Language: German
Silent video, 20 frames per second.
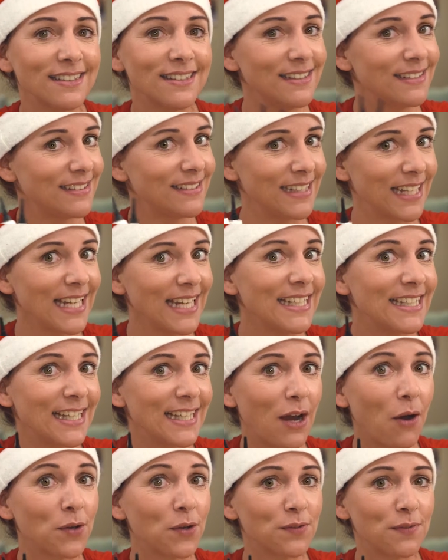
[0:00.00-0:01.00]
ist die
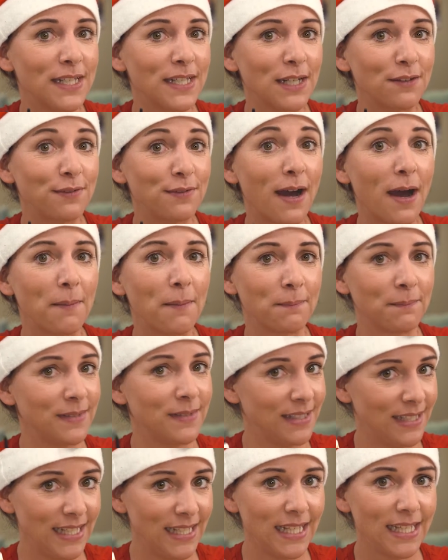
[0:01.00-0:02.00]
richtige Auswahl der Farben.
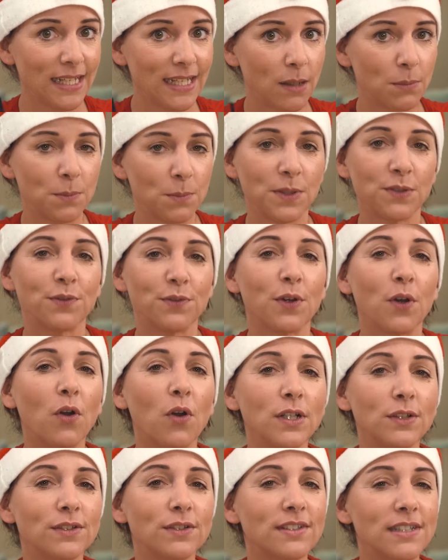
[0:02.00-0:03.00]
Ich habe mich für
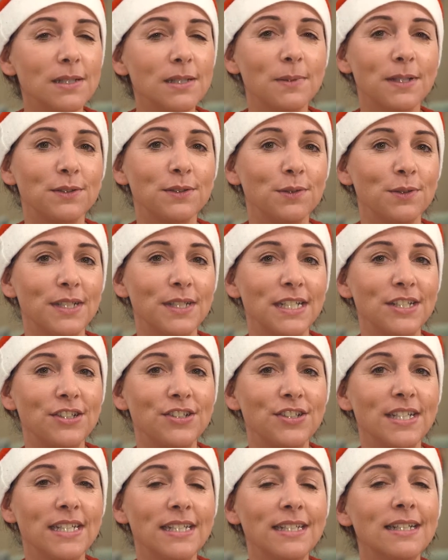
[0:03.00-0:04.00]
Gold- und Silbertöne
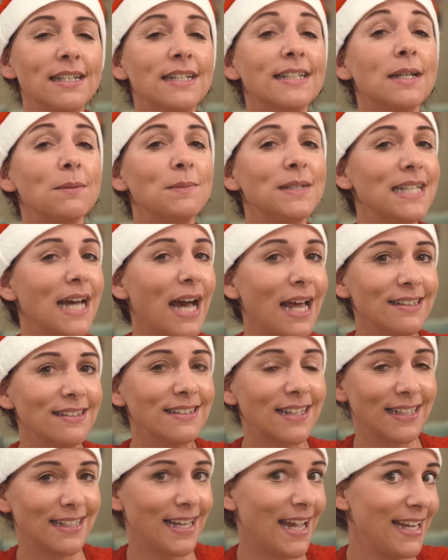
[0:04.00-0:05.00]
entschieden, damit alles
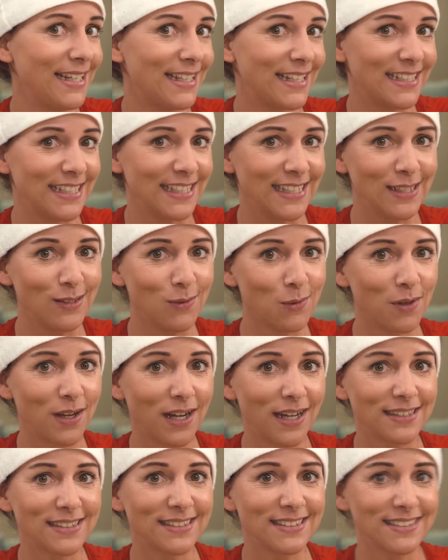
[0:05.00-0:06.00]
einen einheitlichen Look
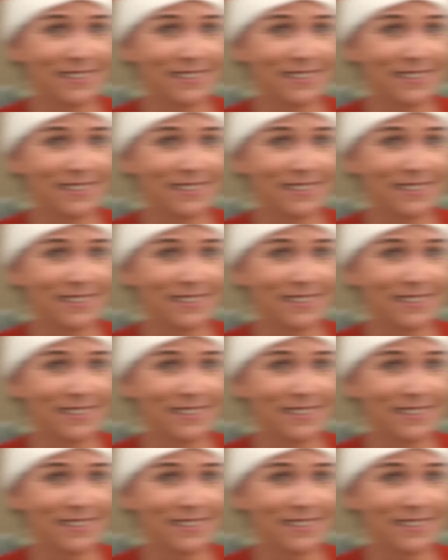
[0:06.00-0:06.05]
hat.